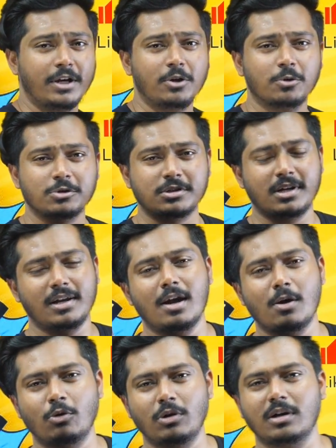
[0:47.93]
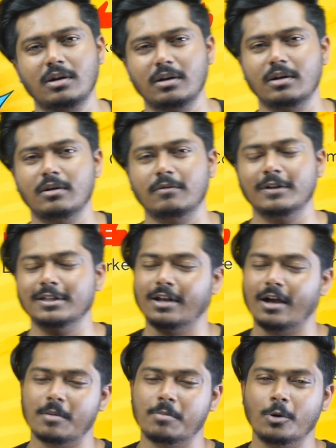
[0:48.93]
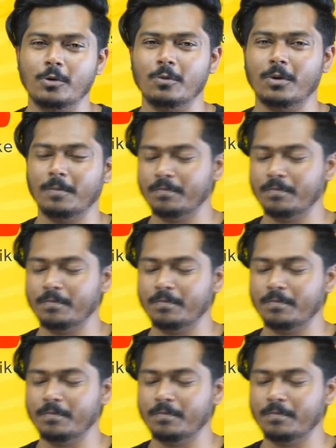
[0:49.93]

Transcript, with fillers: வீடியோஸ் நிறையா உங்களுக்கு நாங்கள் போடுவோம்